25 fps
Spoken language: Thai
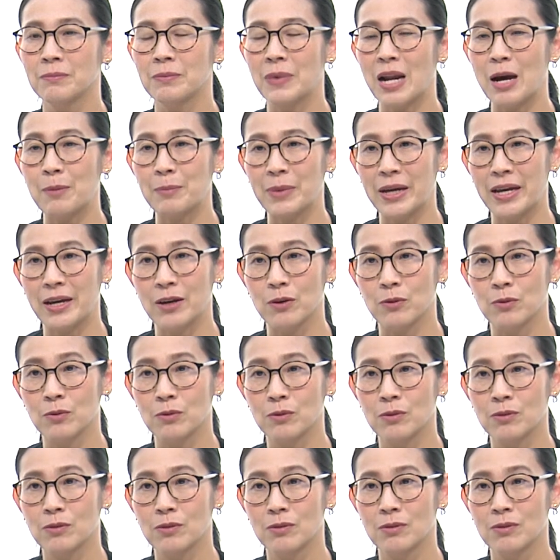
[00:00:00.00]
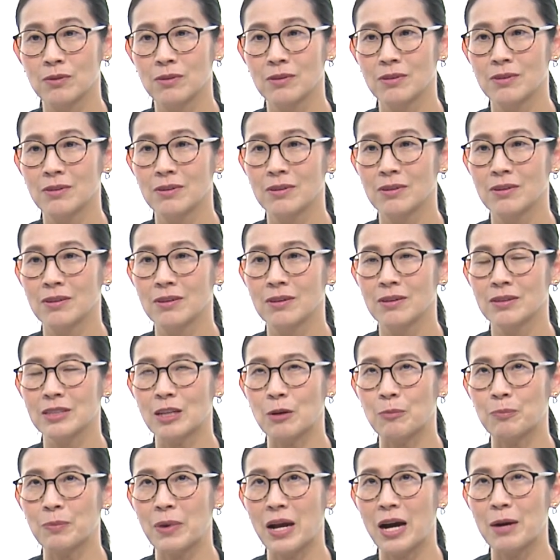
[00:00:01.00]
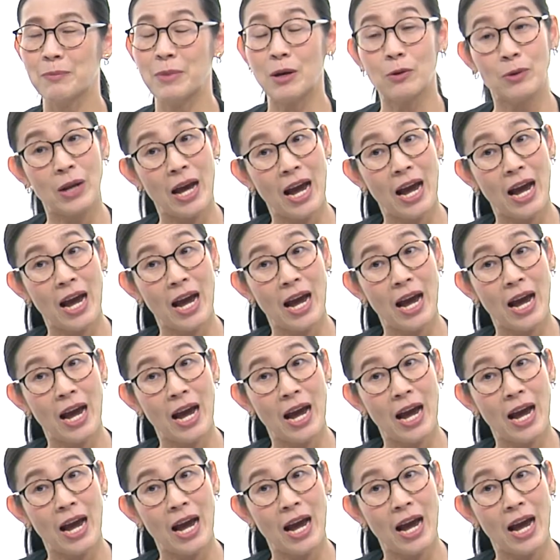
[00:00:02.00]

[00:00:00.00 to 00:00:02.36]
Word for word: ปลาแมวตับปลาแมว